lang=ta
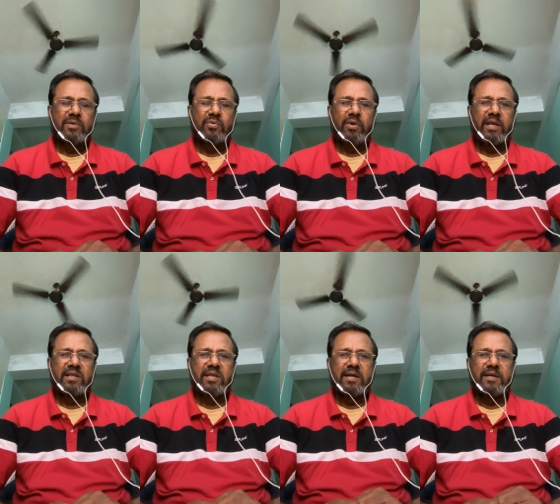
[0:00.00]
துணை
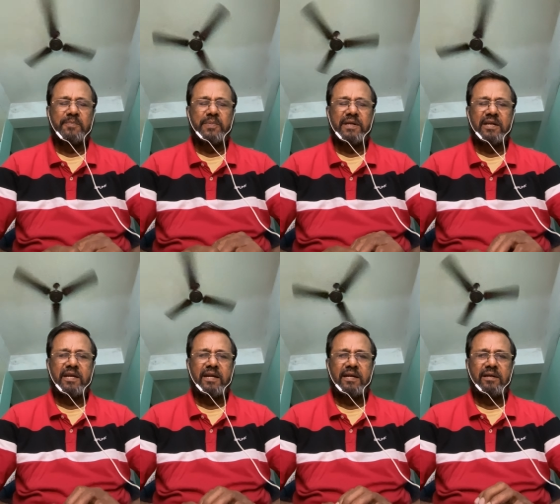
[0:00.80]
தலைப்பின்
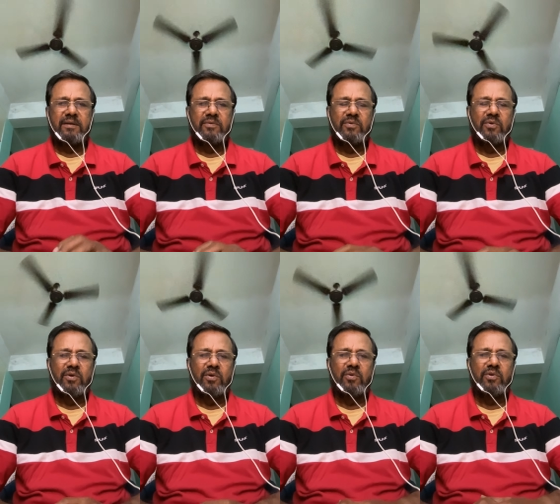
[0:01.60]
கீழ்
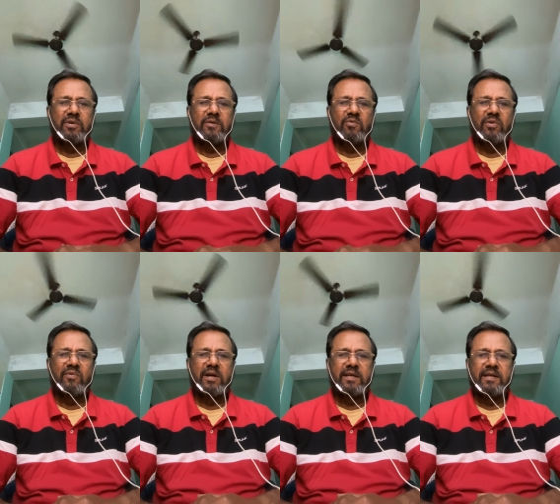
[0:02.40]
உங்களோடு
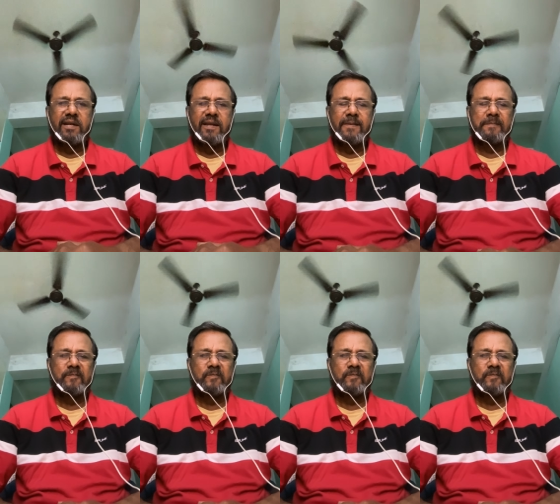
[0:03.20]
உறவாடுகின்றேன்